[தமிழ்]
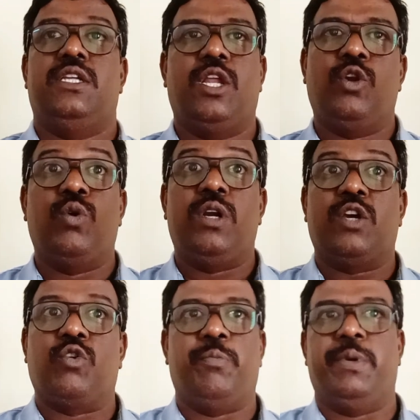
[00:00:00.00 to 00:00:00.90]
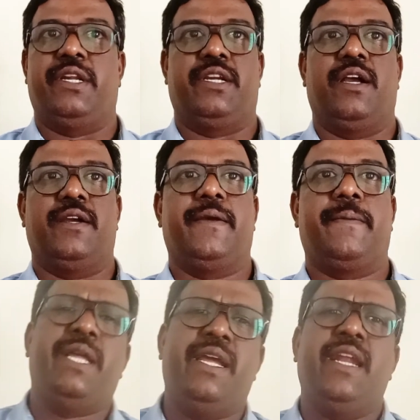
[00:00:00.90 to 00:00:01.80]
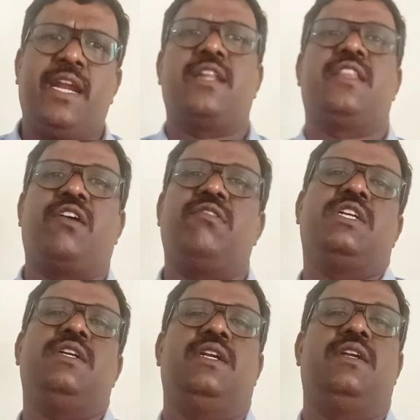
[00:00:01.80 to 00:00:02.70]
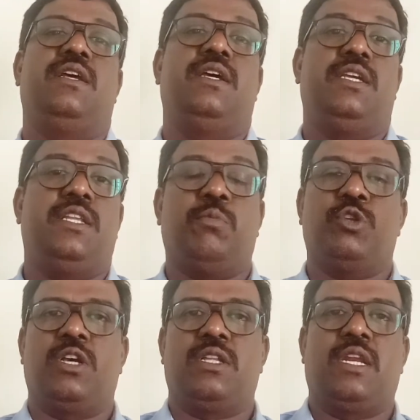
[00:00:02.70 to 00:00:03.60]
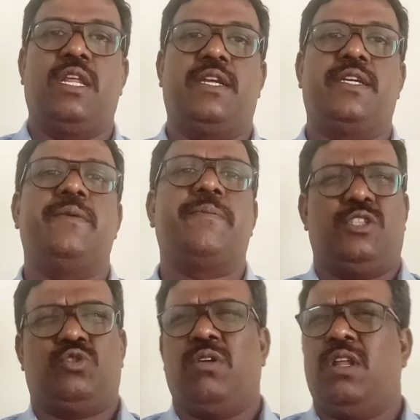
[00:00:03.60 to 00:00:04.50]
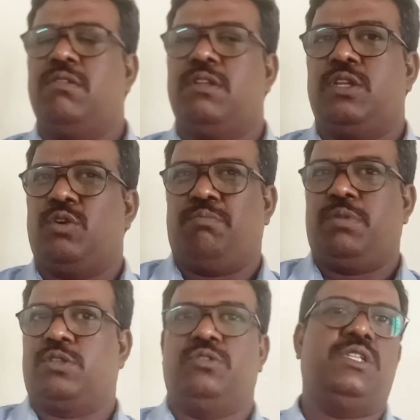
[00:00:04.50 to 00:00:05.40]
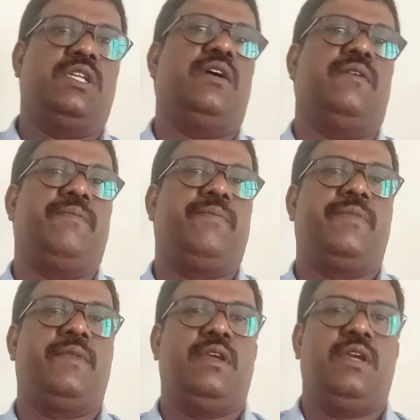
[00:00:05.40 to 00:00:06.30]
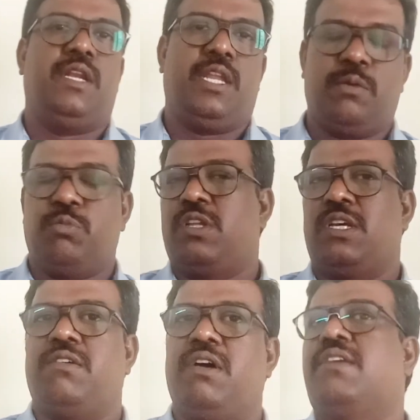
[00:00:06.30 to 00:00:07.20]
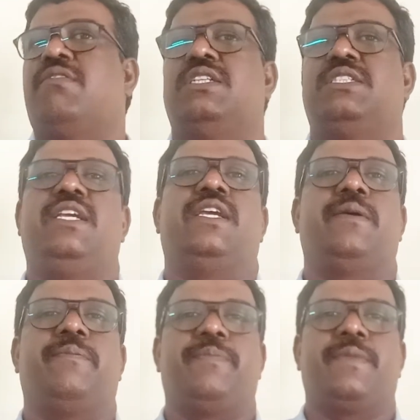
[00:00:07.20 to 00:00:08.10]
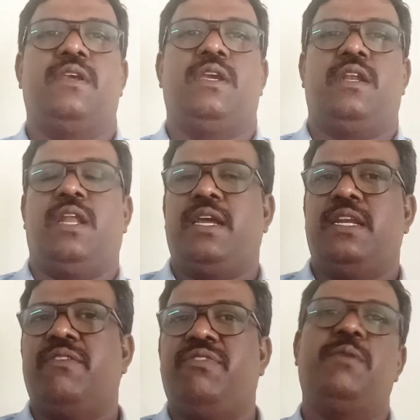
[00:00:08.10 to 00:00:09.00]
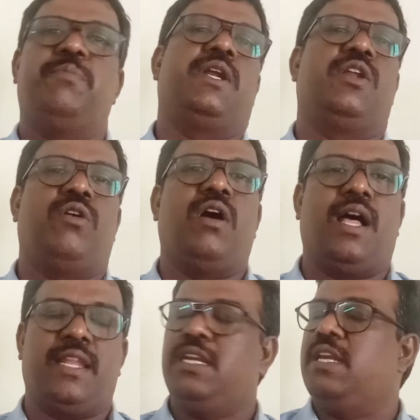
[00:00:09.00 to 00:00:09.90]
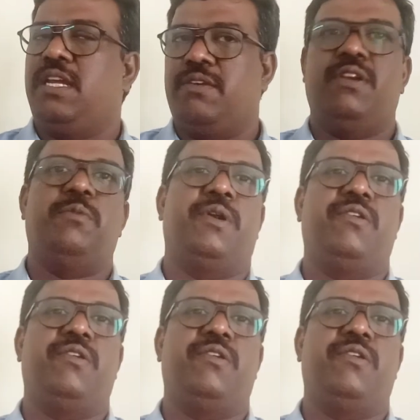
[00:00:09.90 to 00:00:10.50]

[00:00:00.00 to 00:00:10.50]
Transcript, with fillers: இந்த நூலில் குறிப்பிட்டிருக்காங்க இப்படி எண்ணற்ற தகவல்கள் இந்த புத்தகத்தில் இருக்குது நான் சொன்னது வந்து ரொம்ப கொஞ்சம் தான் நீங்கள் புத்தகத்தை வாங்கி வாசிங்க நான் என்ன ஃபீல் பண்ணனோ அதையும் நீங்கள் ஃபீல்